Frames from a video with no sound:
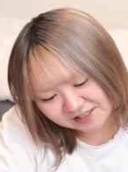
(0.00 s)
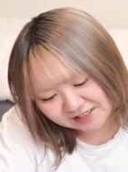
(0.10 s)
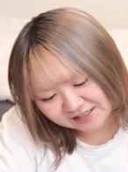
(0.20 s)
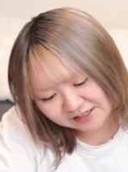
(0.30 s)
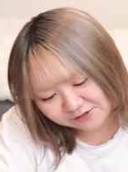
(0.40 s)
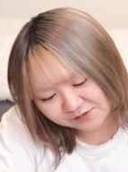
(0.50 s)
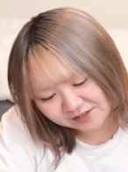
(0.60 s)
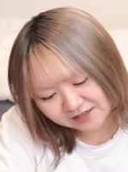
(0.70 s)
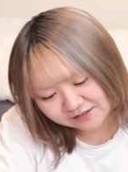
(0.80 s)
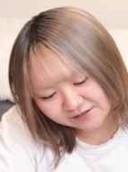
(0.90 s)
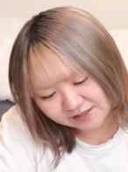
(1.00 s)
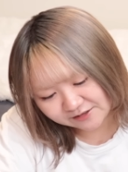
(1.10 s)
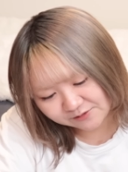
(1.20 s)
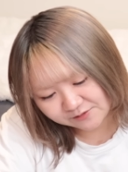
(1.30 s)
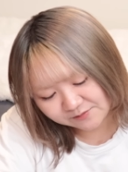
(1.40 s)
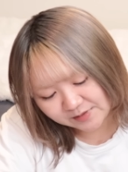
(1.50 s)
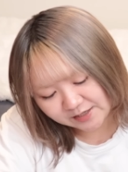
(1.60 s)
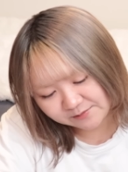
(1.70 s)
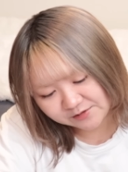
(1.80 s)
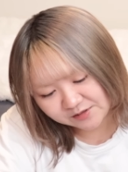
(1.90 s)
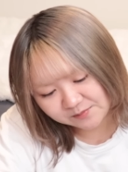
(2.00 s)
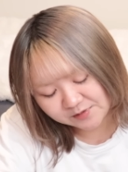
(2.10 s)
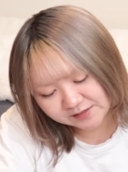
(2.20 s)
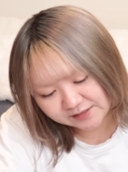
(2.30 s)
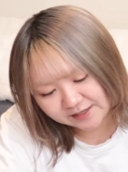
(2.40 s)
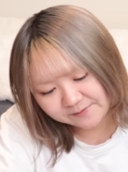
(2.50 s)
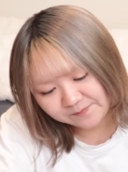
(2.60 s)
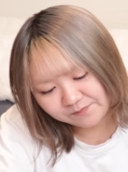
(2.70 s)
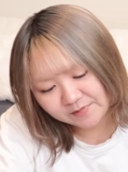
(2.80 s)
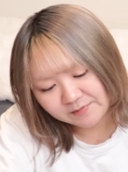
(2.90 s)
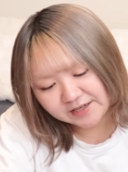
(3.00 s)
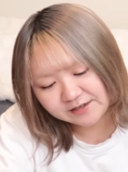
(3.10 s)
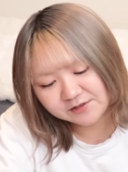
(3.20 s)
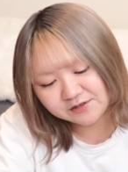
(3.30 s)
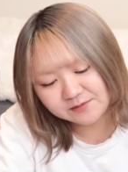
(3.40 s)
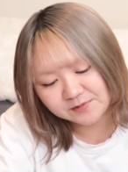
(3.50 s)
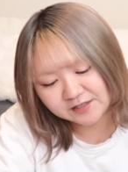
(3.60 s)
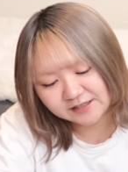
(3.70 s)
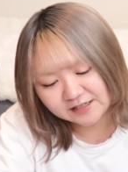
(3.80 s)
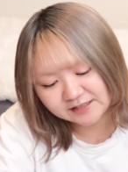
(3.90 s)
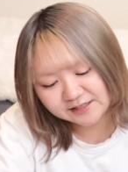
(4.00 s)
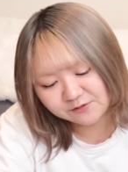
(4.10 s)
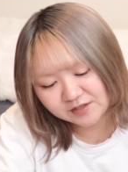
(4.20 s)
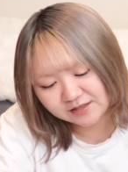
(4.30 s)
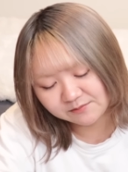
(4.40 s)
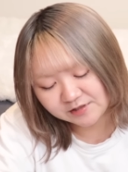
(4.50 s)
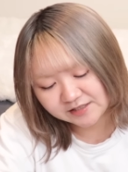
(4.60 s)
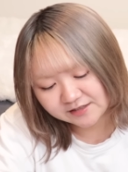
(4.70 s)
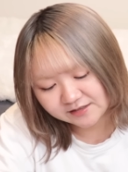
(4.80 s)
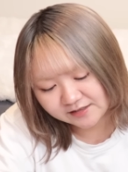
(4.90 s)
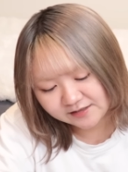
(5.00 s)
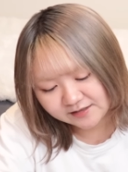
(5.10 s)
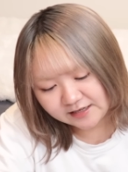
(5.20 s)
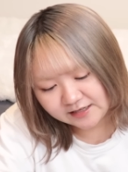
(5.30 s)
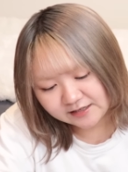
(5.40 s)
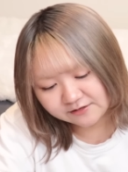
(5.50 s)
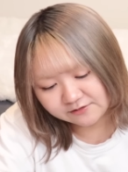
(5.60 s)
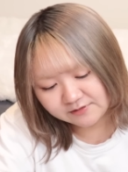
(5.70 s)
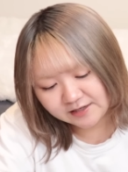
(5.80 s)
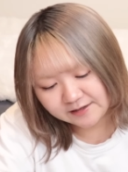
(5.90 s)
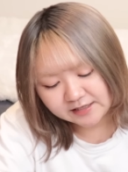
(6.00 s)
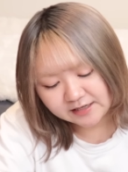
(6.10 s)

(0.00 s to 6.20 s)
ニっていうキャラクターの前髪クリップですね前髪クリップなんて何千個あってもいいですからねレイヤくんは